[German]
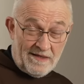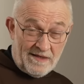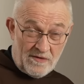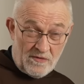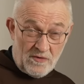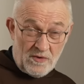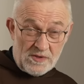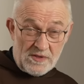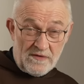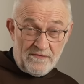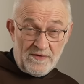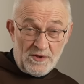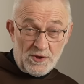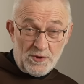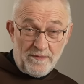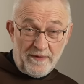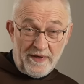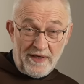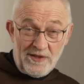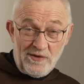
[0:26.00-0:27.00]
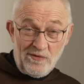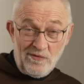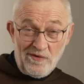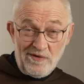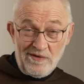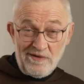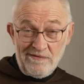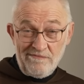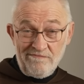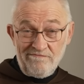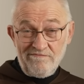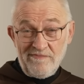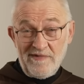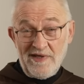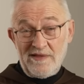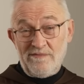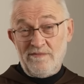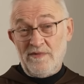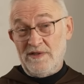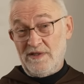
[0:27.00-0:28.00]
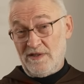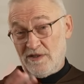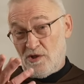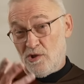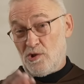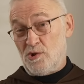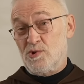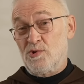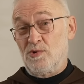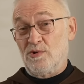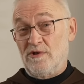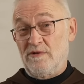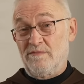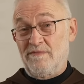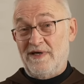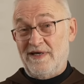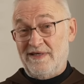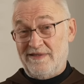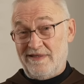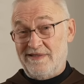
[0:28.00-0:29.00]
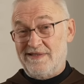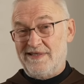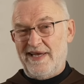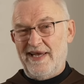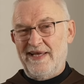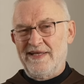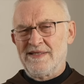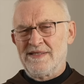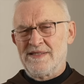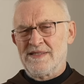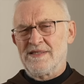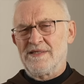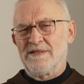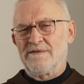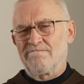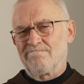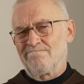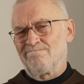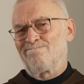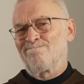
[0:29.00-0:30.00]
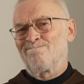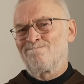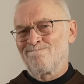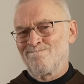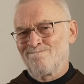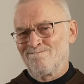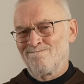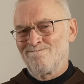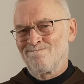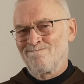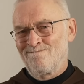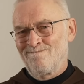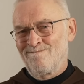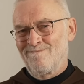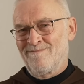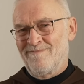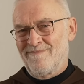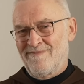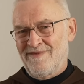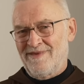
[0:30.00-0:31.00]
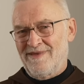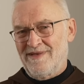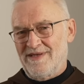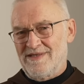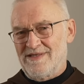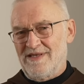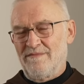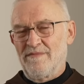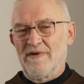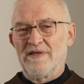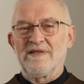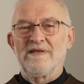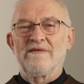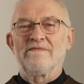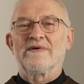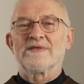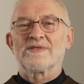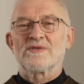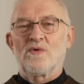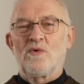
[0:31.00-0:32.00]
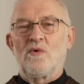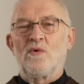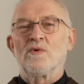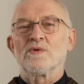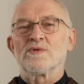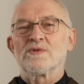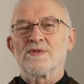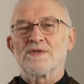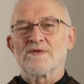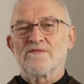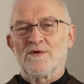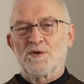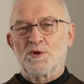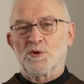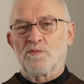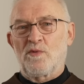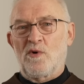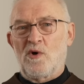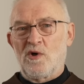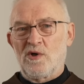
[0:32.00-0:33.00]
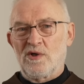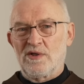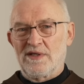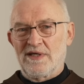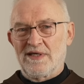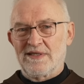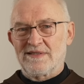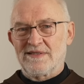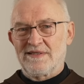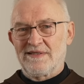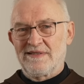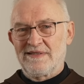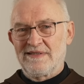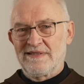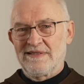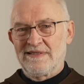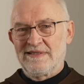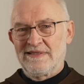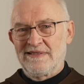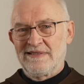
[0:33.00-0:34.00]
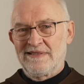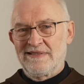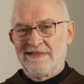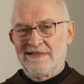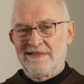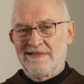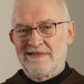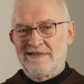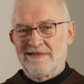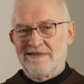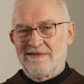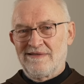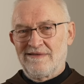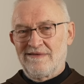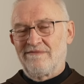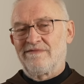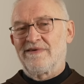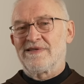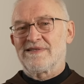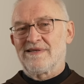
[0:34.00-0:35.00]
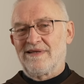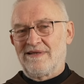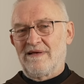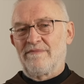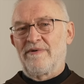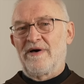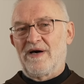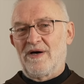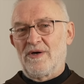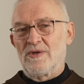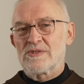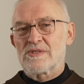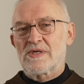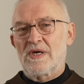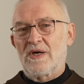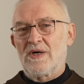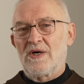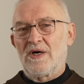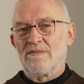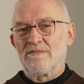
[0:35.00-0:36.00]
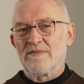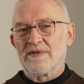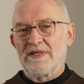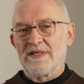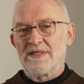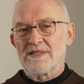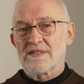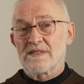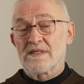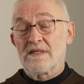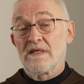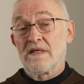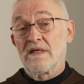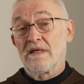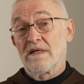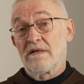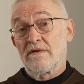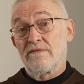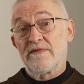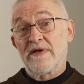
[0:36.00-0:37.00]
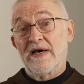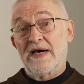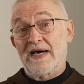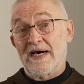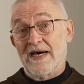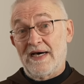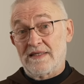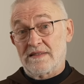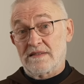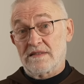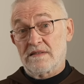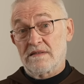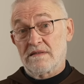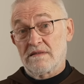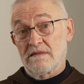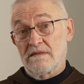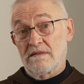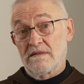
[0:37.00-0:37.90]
Große Versprechungen hat man ihnen auch schon gemacht, das kennen sie, hm? dass jemand ihnen was Großes versprochen hat. Und was dann dabei rausgekommen ist, Verrat.